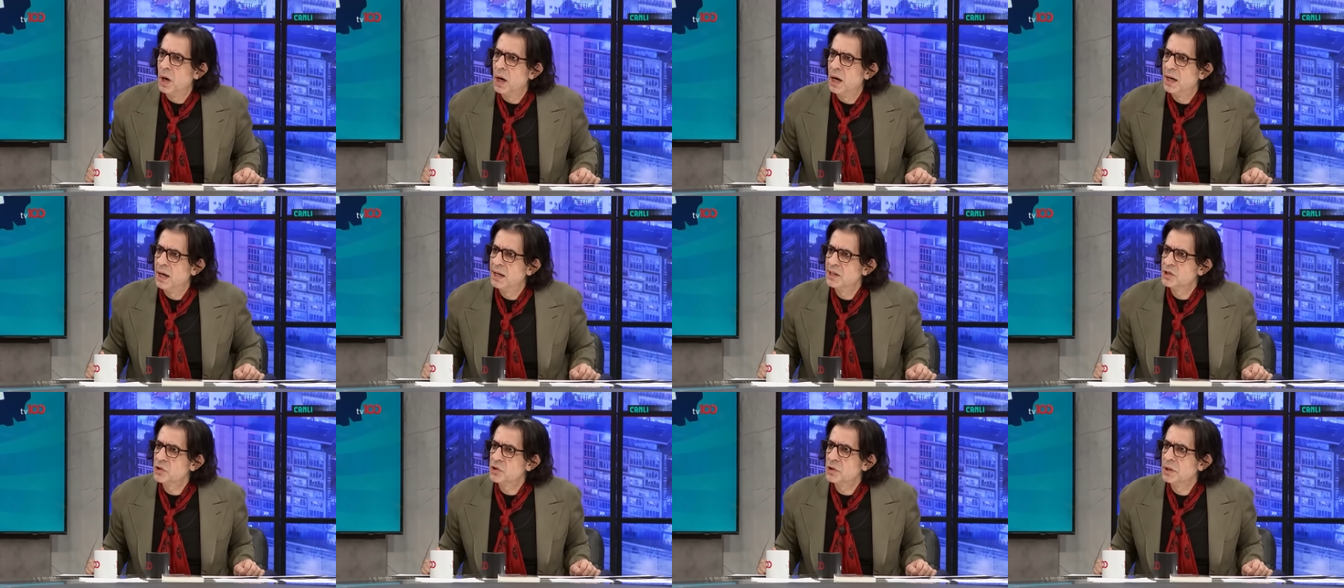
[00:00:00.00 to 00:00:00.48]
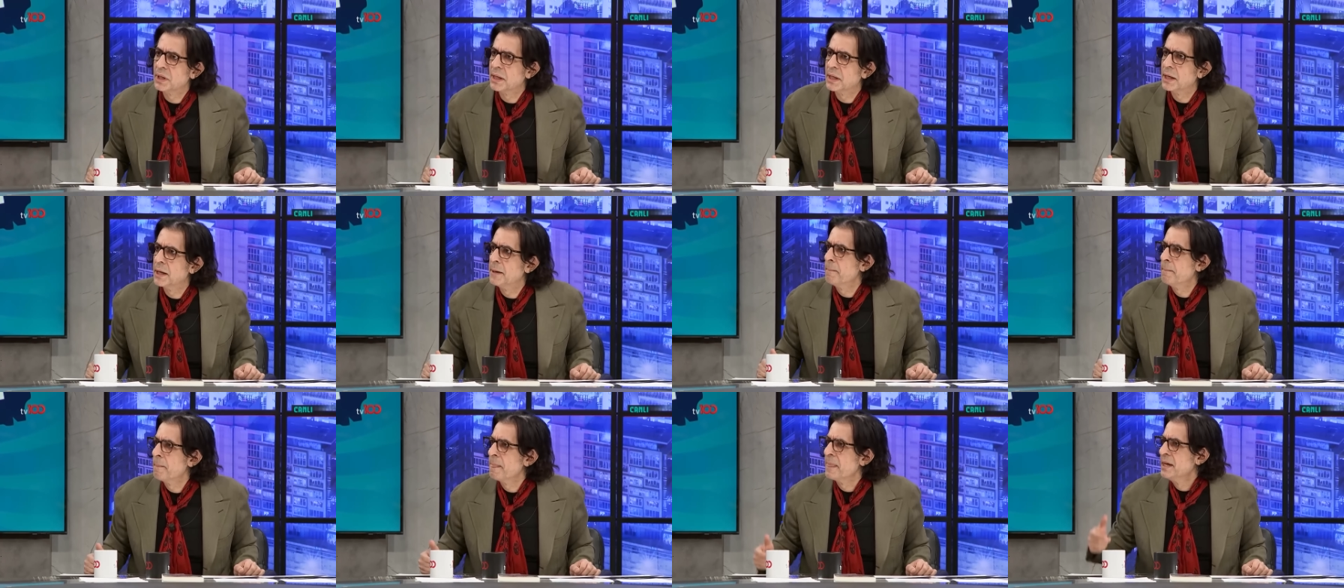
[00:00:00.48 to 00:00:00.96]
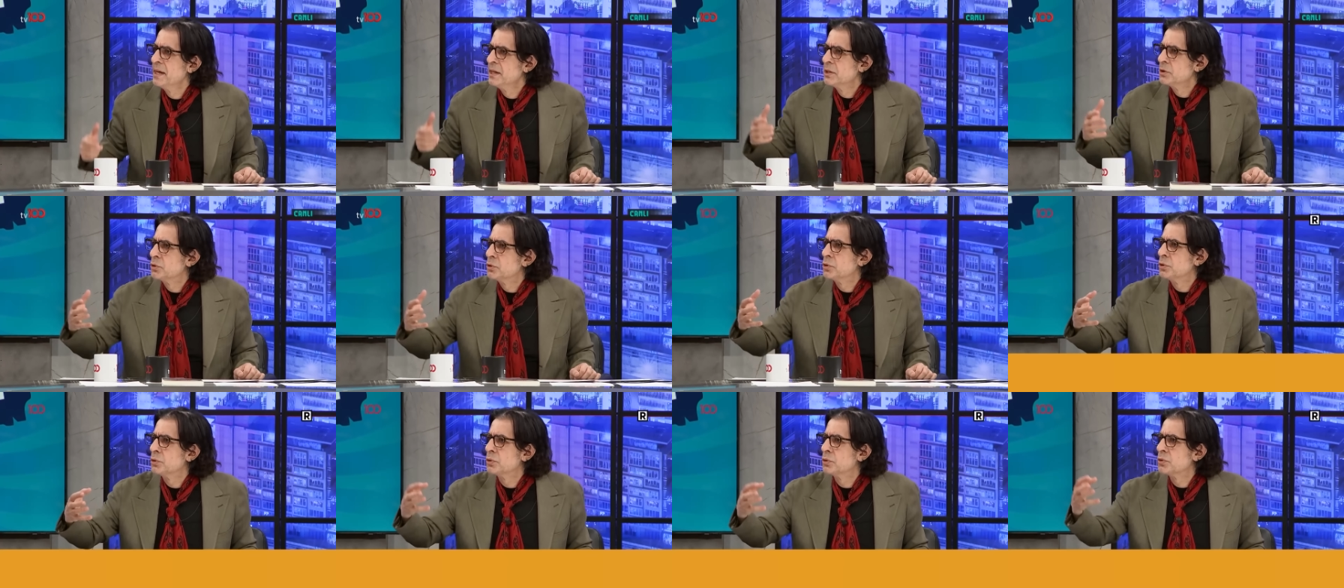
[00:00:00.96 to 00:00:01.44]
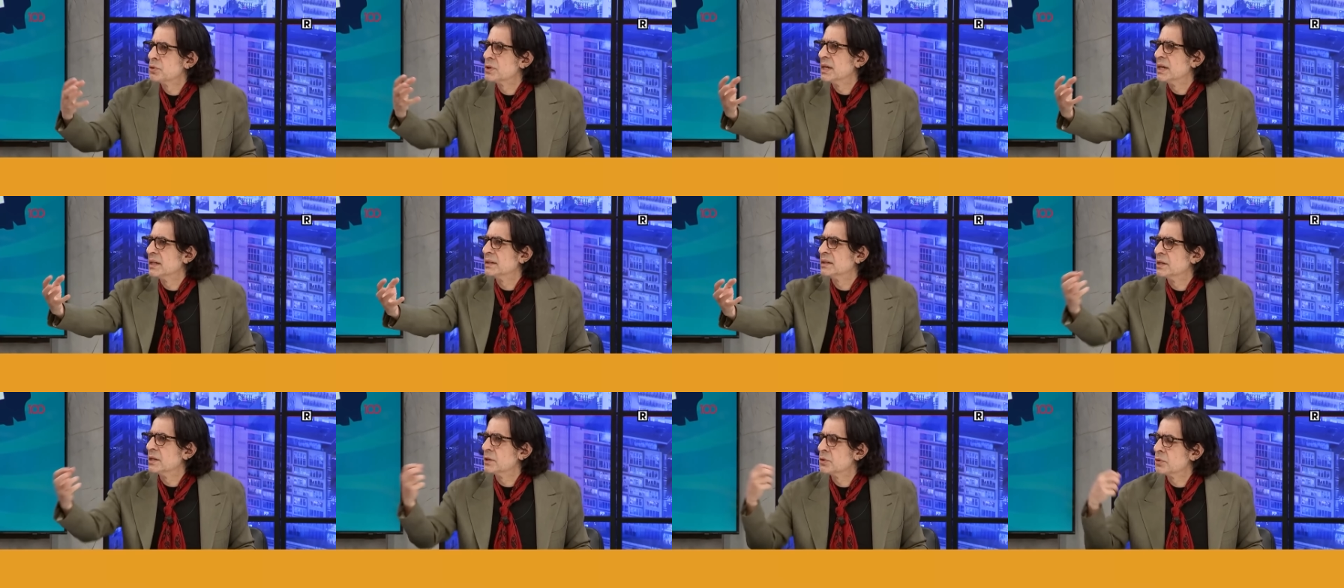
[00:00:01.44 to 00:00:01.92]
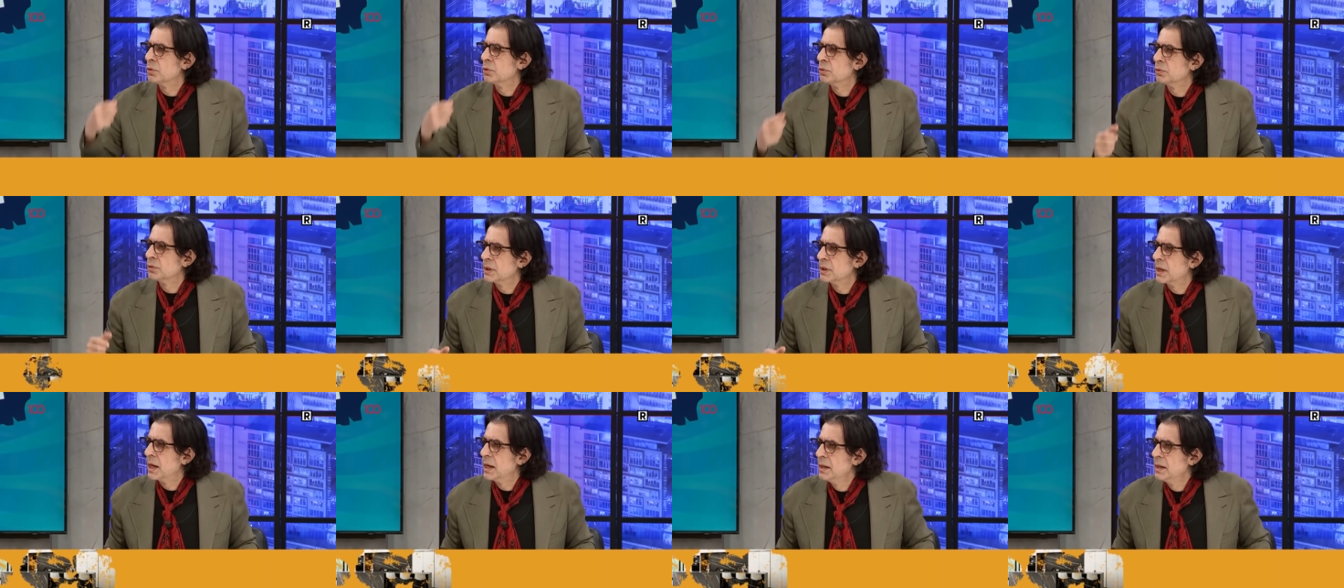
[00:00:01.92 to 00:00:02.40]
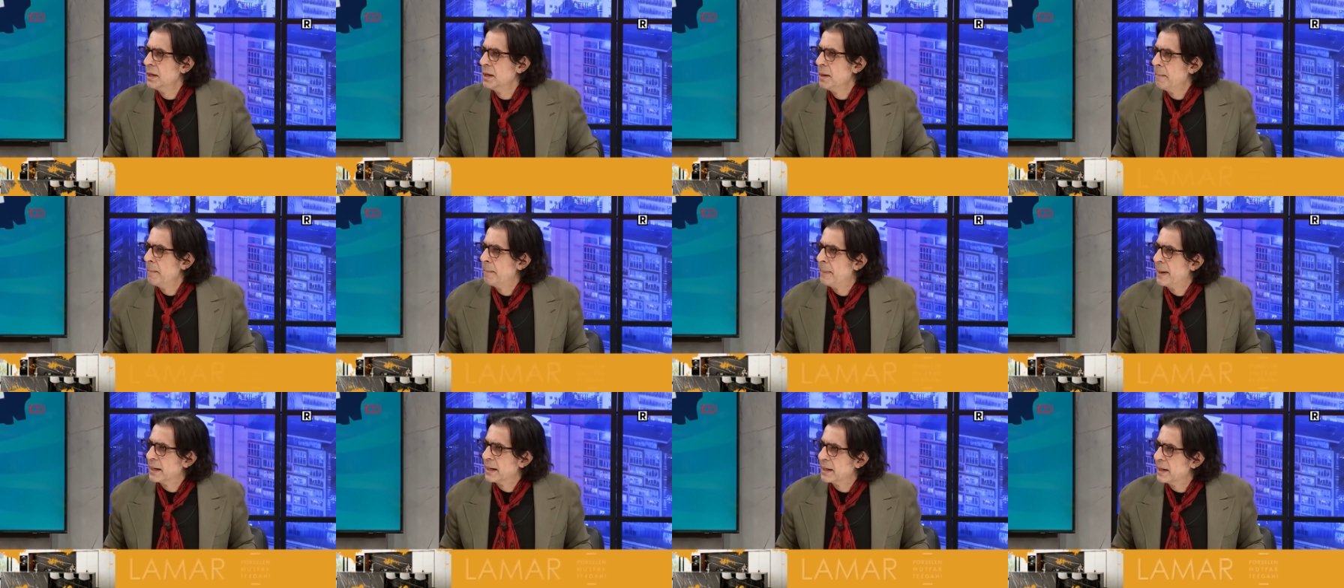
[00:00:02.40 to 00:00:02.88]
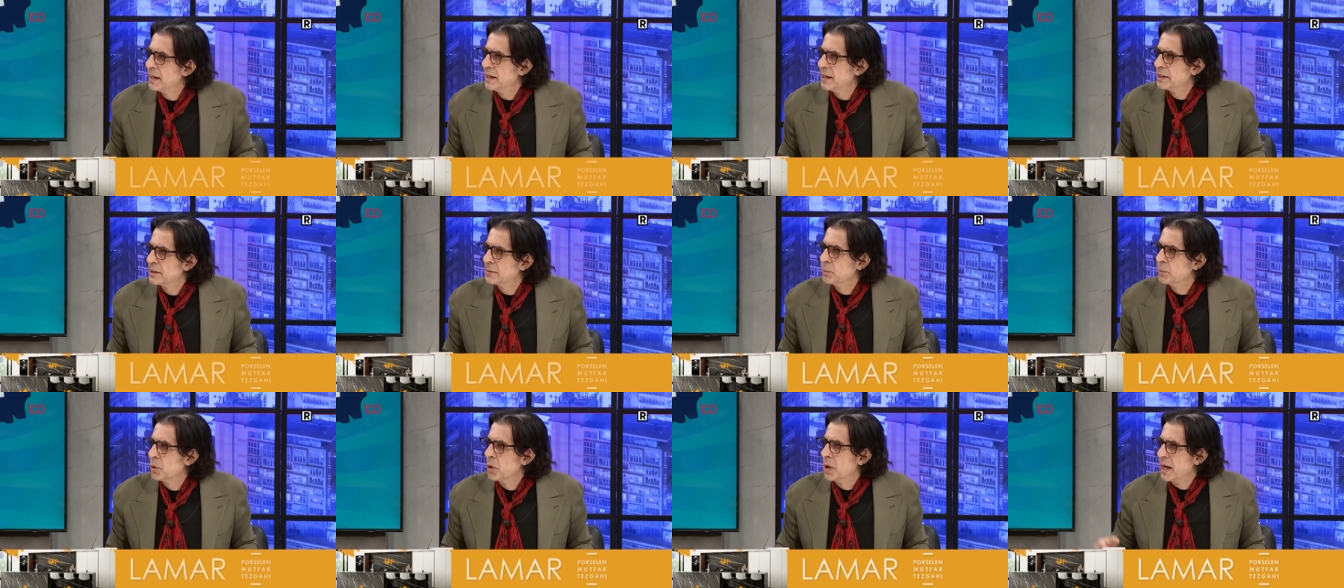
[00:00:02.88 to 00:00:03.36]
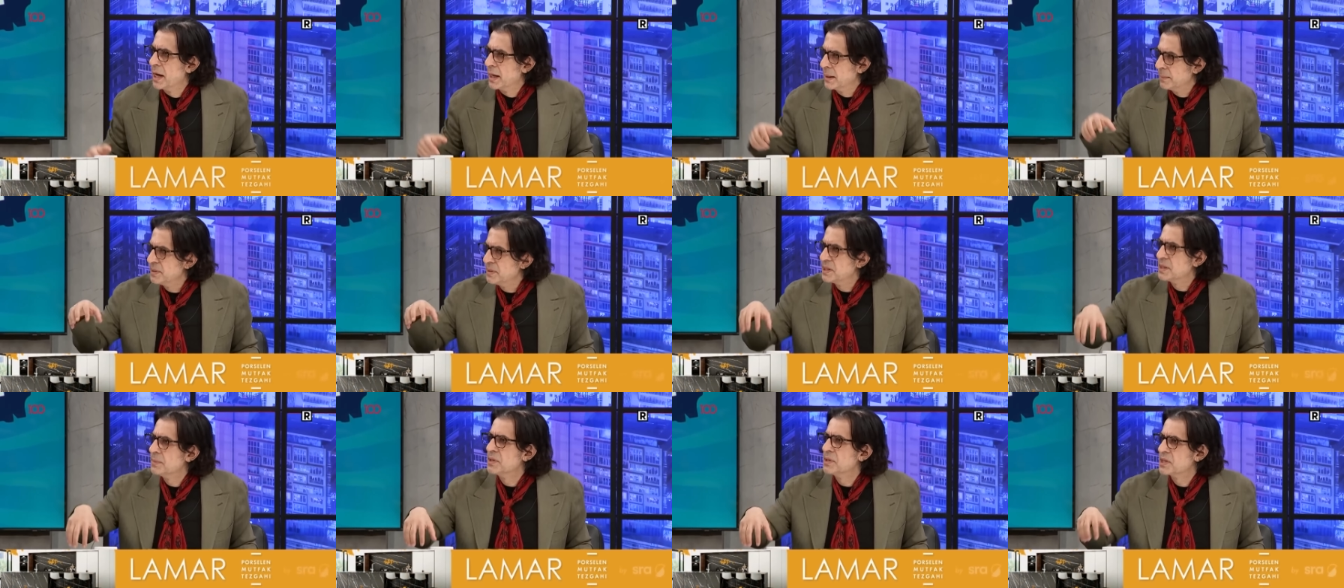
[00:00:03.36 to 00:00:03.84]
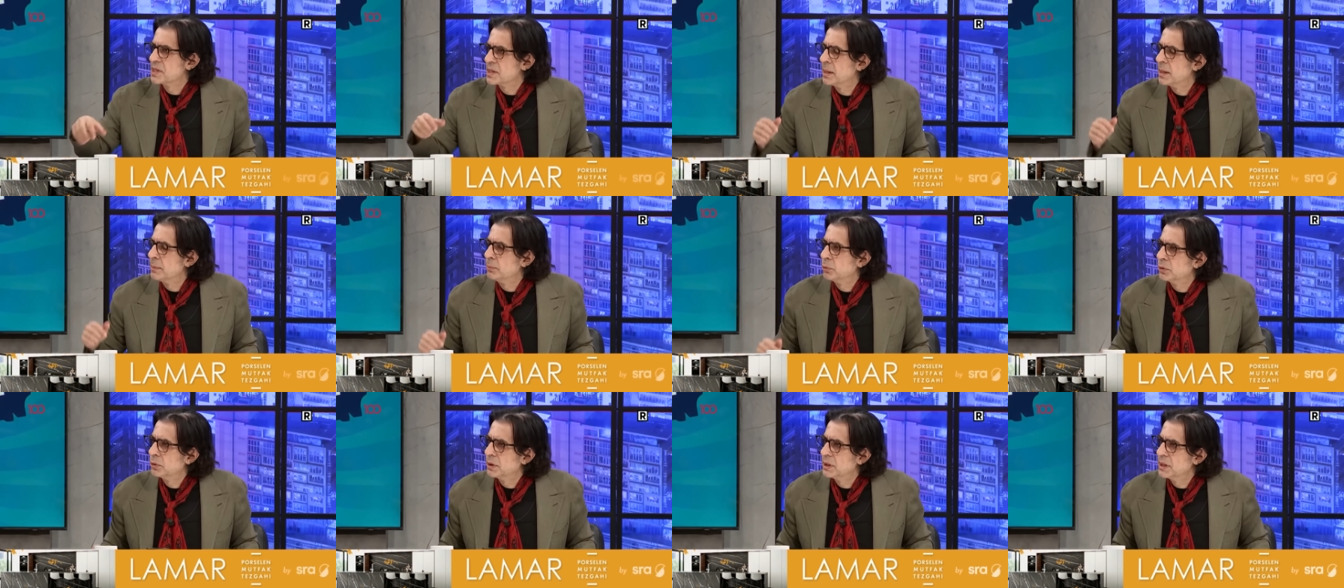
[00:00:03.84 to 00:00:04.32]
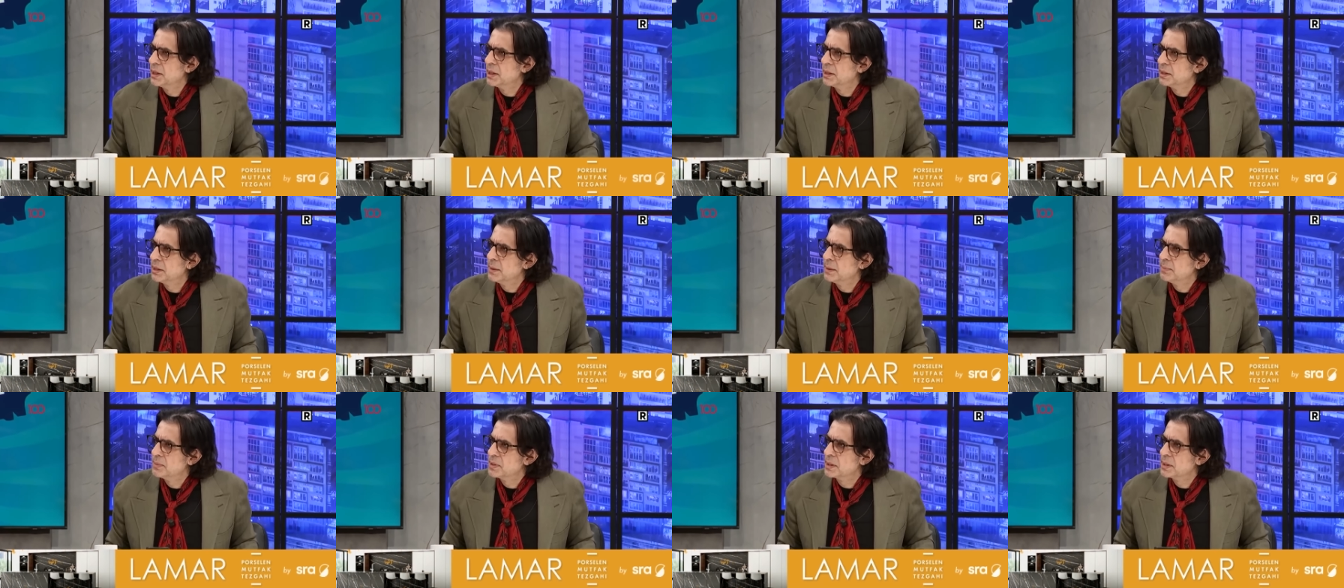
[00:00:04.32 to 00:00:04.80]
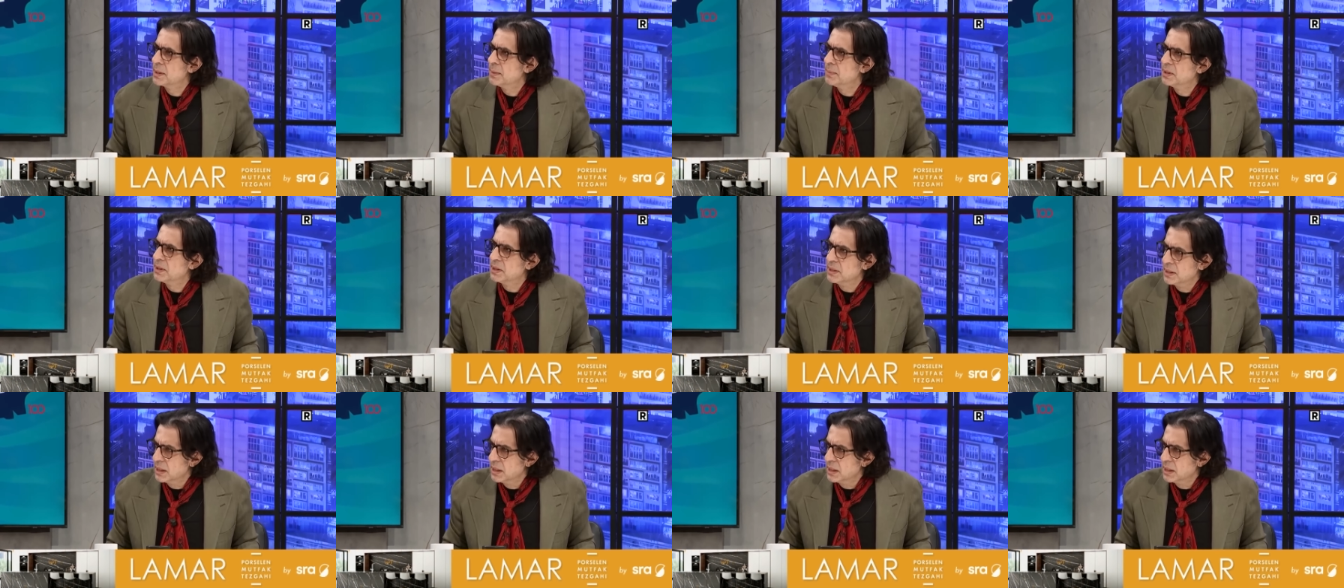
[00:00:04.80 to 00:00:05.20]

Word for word: ağaçlara çünkü zaten sonunda para etmiyor yani bizim İstanbul'da yediğimiz gibi